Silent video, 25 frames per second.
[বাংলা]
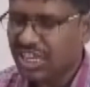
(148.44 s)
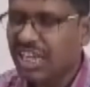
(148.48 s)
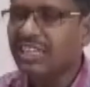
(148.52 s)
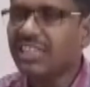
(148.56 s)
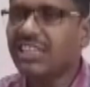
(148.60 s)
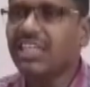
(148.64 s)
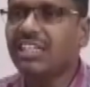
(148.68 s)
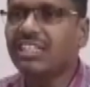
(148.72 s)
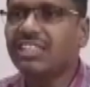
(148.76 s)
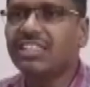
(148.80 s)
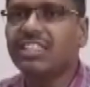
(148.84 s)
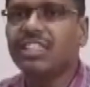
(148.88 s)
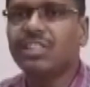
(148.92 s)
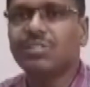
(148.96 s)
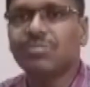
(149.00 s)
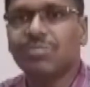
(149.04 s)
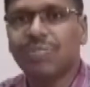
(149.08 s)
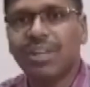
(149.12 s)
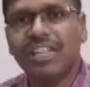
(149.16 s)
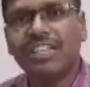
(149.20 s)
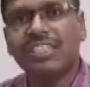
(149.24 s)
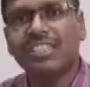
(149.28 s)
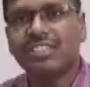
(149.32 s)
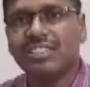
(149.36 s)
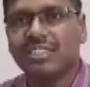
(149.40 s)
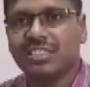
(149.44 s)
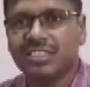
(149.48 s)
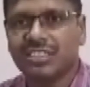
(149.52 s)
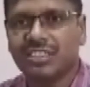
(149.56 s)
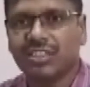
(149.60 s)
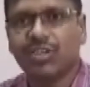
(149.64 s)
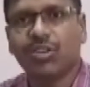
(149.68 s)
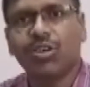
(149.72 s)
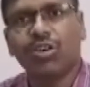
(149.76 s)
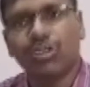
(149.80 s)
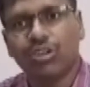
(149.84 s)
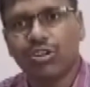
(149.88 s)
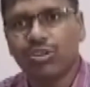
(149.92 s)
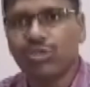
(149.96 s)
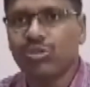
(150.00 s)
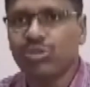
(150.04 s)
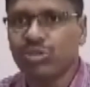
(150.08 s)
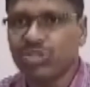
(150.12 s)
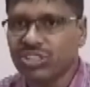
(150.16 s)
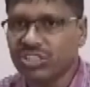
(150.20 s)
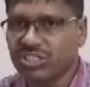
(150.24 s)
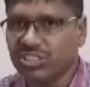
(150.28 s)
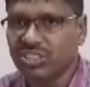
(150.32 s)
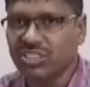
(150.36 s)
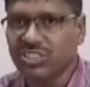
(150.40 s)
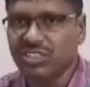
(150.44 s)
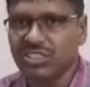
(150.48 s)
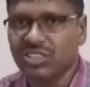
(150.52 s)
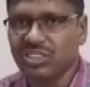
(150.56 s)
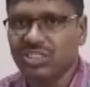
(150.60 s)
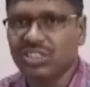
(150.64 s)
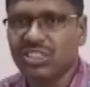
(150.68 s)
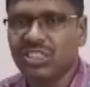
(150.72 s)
সাতাশটি বেঞ্চ গঠন করেছি